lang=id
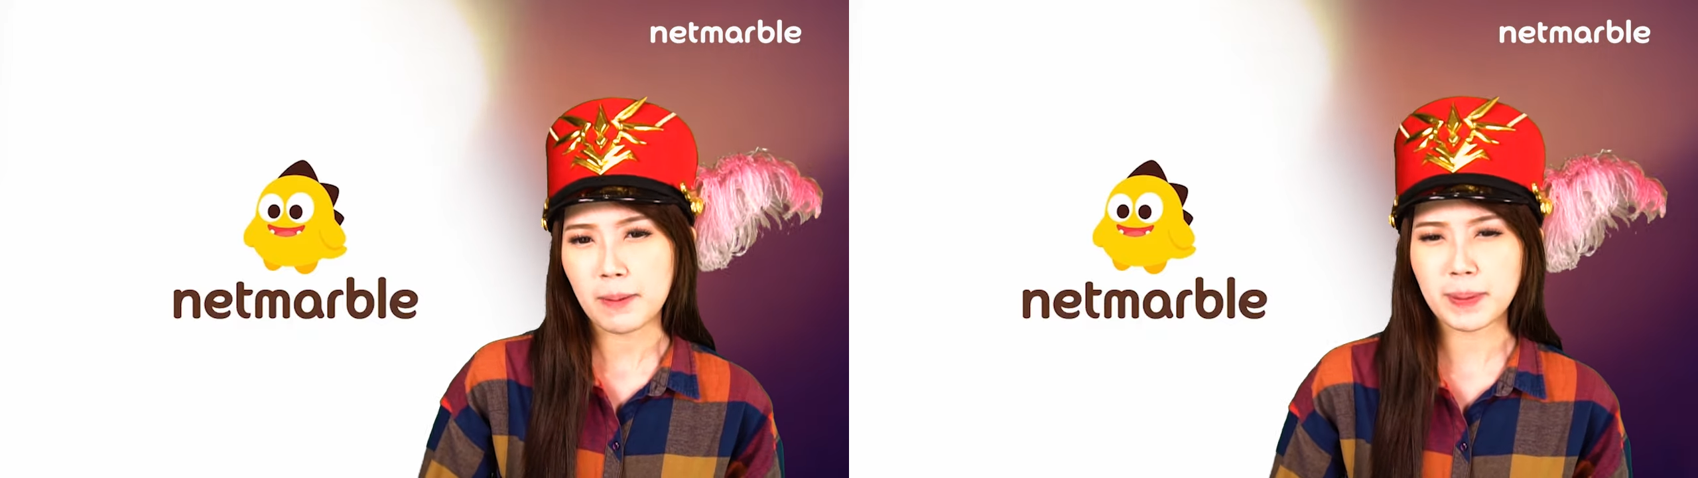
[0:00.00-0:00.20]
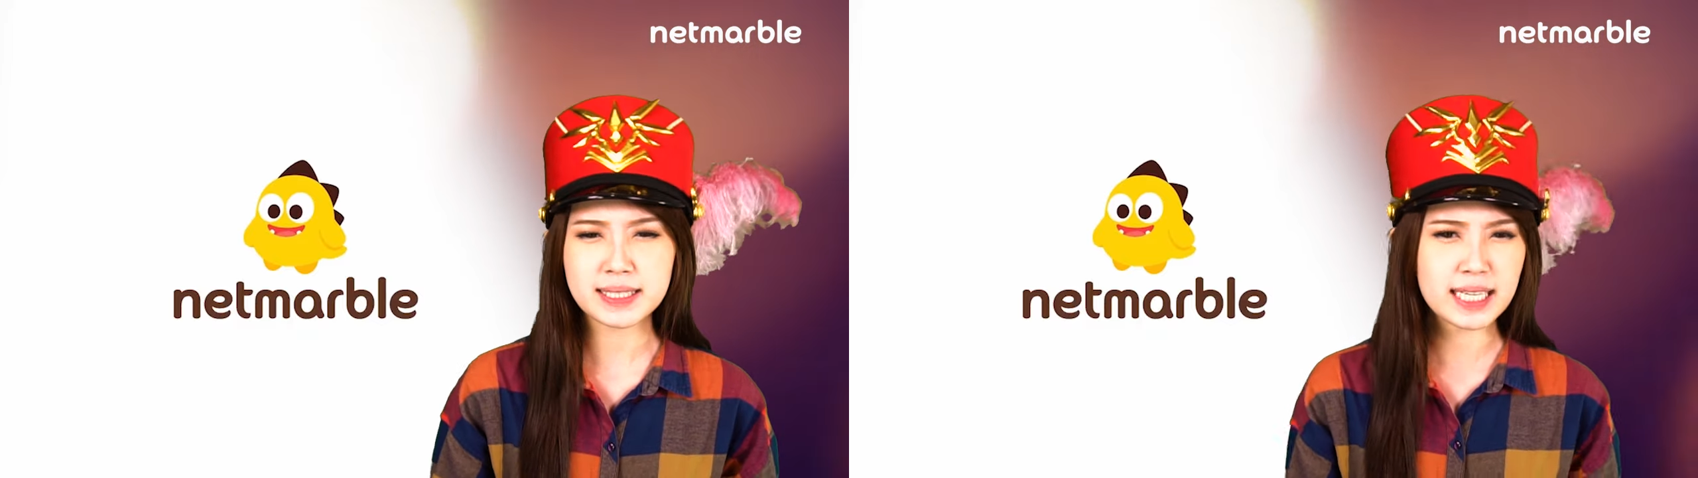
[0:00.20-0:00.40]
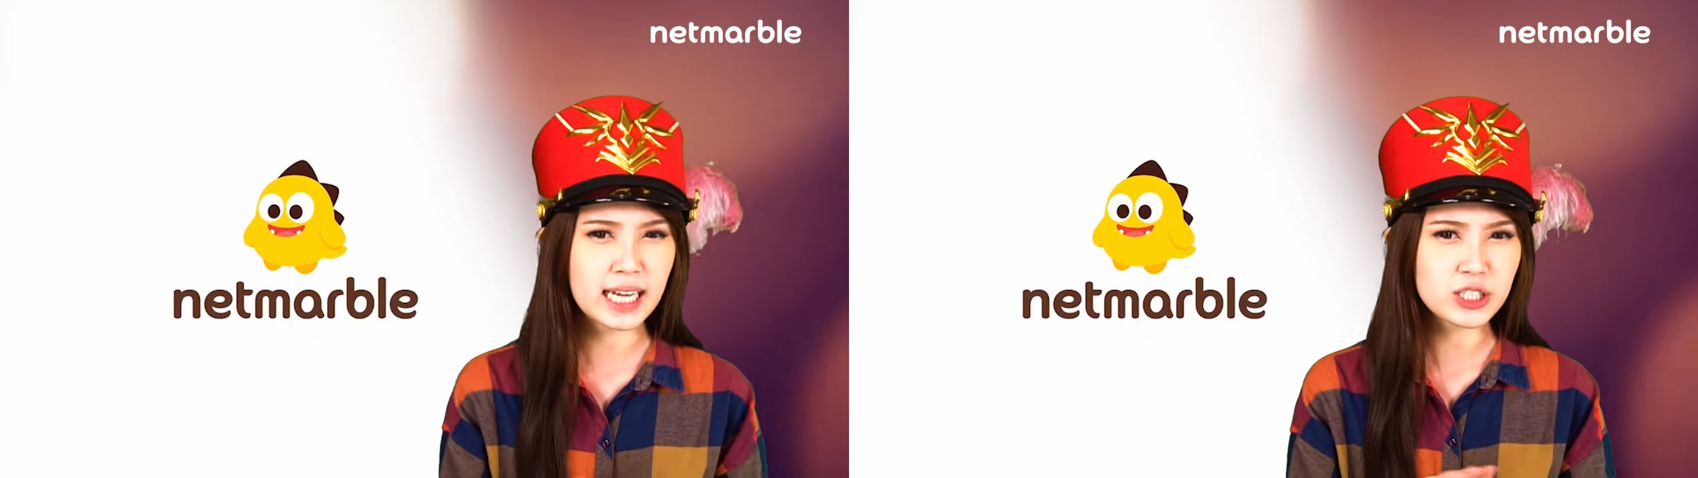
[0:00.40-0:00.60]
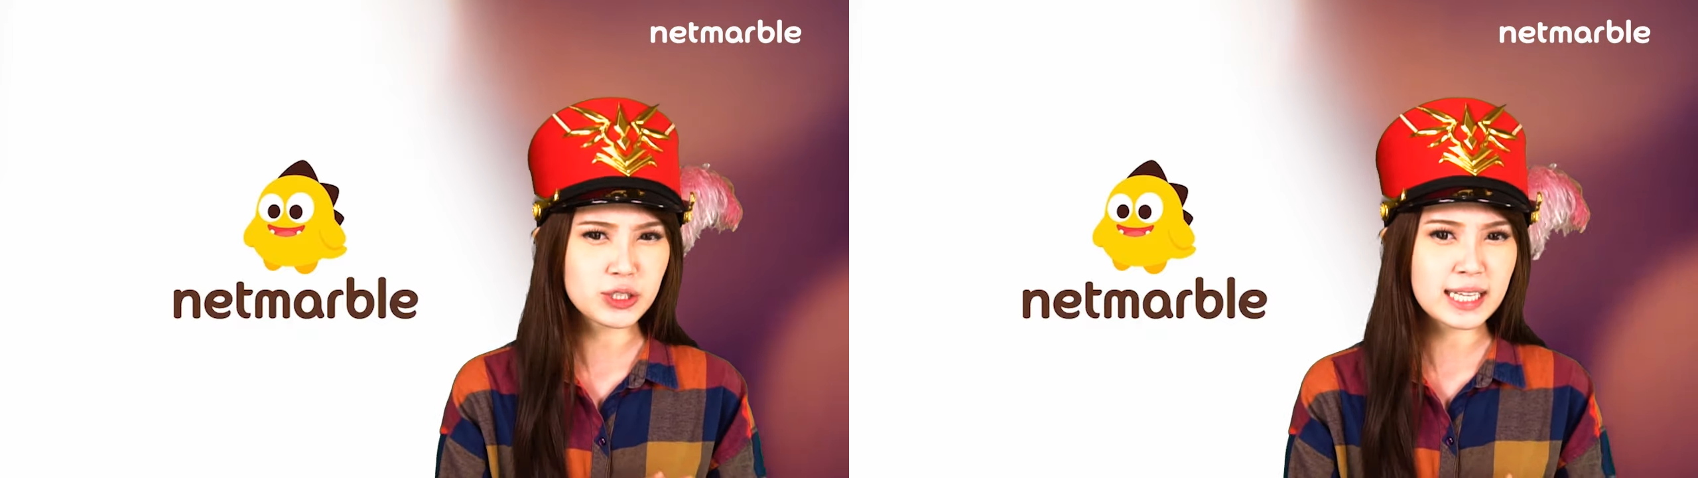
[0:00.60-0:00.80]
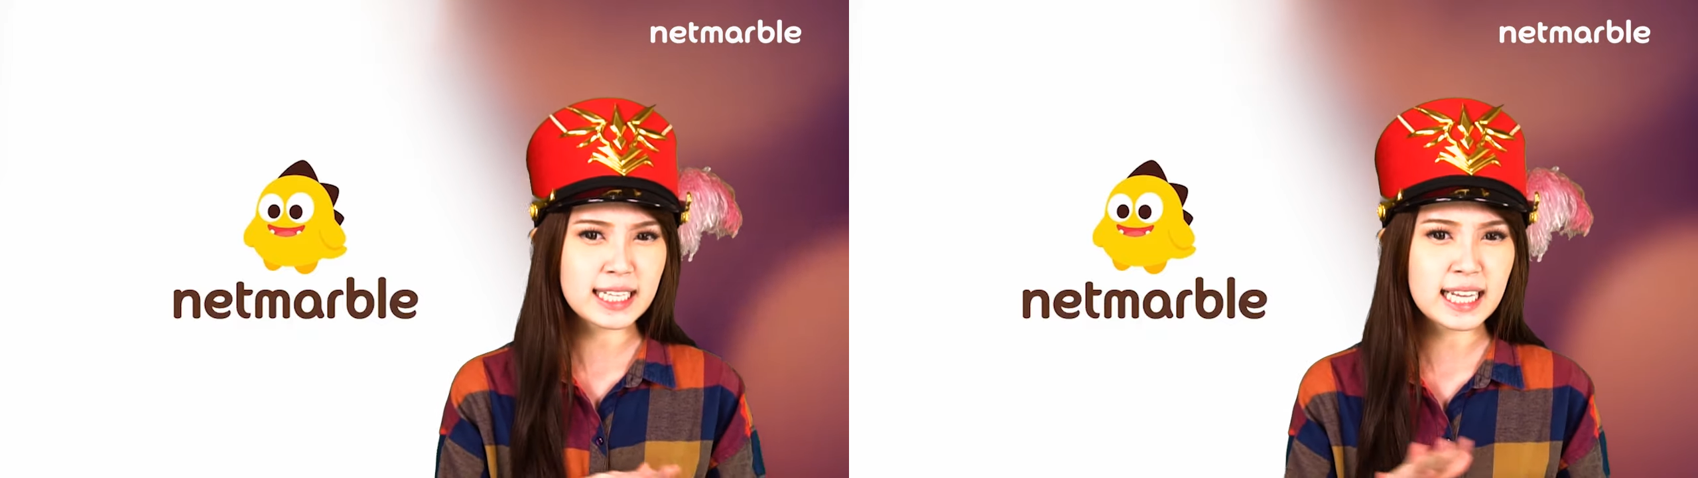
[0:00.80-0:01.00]
Pastinya kalian
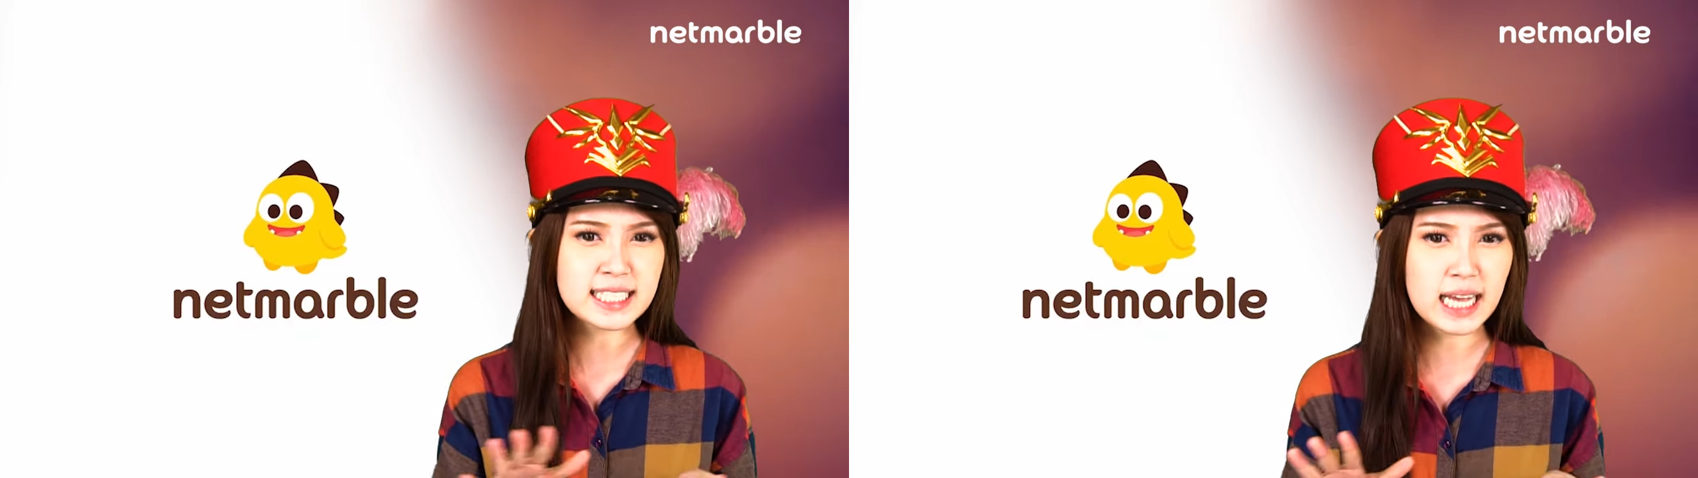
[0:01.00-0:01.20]
sudah tidak